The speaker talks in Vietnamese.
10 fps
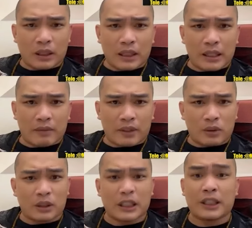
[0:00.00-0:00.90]
Lê và
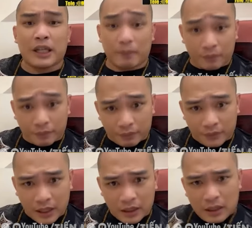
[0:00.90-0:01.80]
do Trịnh Kiểm
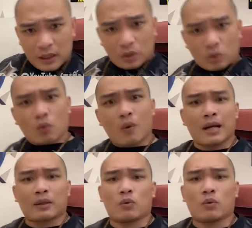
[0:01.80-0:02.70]
nhé do
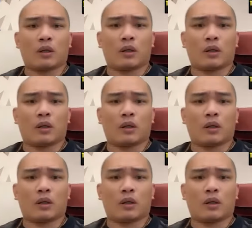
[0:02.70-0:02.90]
quan của